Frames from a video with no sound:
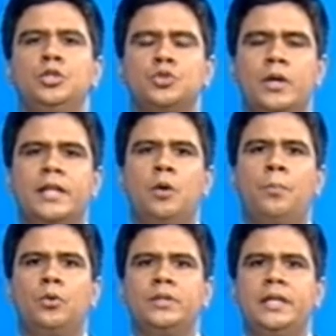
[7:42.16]
Só irão
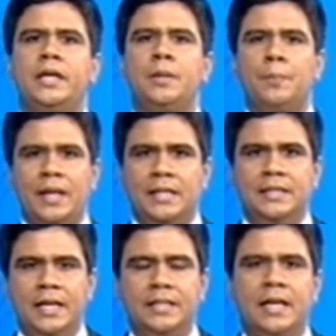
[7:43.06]
poder
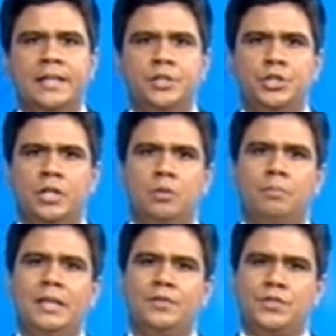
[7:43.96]
empreender na região
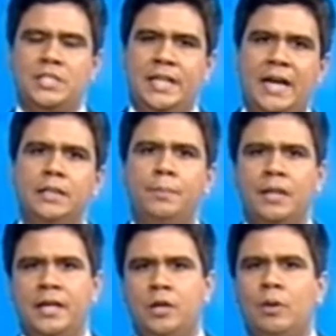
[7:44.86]
beneficiada
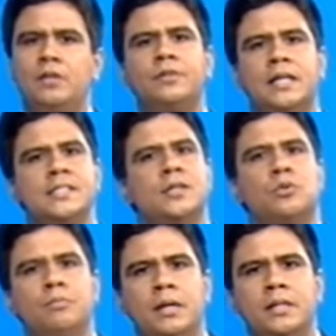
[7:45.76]
pela requalificação
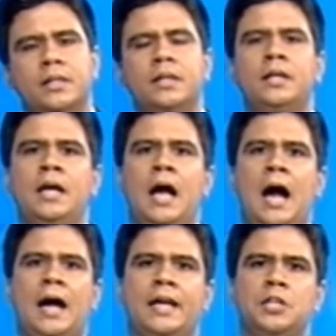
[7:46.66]
urbana
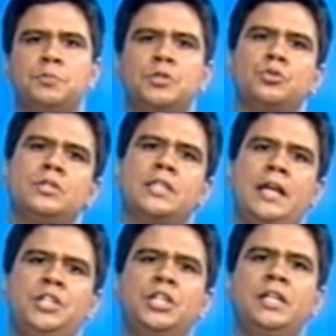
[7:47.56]
aquelas pessoas
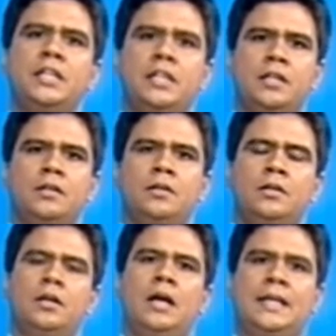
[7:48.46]
que adquirirem
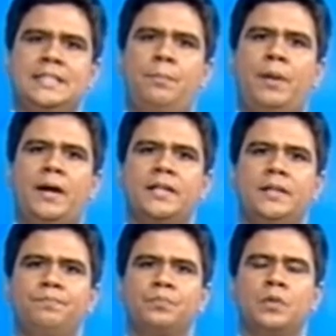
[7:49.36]
a
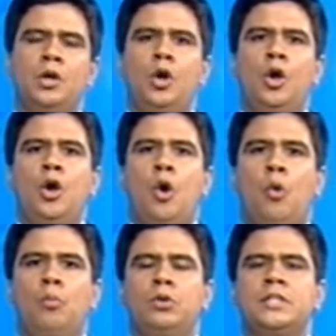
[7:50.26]
CEPAC.
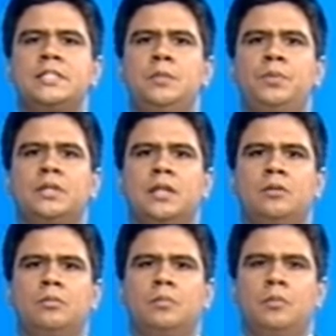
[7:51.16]
O município,
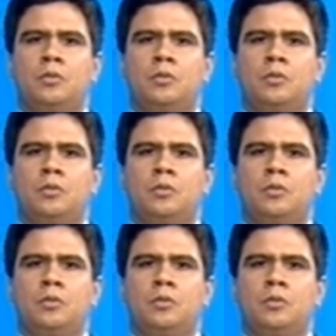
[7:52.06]
então,